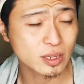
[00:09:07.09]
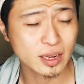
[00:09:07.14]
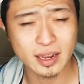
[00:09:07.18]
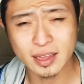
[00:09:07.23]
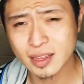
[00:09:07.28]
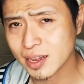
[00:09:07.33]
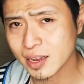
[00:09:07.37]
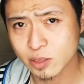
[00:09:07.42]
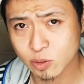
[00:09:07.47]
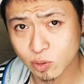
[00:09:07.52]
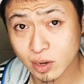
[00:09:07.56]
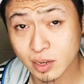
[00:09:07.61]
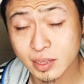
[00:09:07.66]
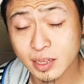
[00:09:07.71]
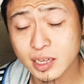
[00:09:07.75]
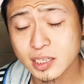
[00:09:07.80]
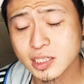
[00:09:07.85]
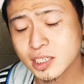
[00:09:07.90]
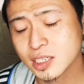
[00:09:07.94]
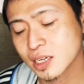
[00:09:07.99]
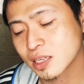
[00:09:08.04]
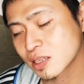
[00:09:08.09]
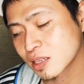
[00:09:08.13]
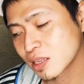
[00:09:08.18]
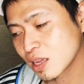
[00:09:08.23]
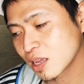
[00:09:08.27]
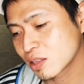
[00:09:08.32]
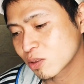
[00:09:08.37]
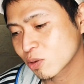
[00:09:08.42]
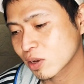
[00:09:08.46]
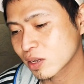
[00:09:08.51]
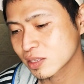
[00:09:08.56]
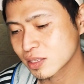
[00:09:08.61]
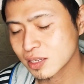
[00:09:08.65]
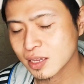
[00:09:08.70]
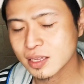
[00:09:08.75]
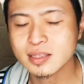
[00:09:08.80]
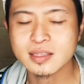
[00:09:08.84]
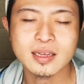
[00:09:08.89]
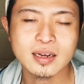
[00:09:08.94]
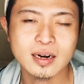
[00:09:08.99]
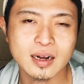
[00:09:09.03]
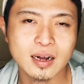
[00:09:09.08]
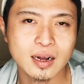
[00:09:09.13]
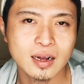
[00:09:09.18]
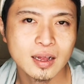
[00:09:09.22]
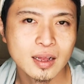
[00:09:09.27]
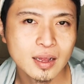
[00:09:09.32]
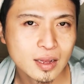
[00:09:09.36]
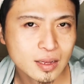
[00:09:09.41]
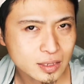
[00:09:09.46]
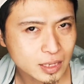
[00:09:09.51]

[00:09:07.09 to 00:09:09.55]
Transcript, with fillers: 出れないとかになっちゃってとかってなったら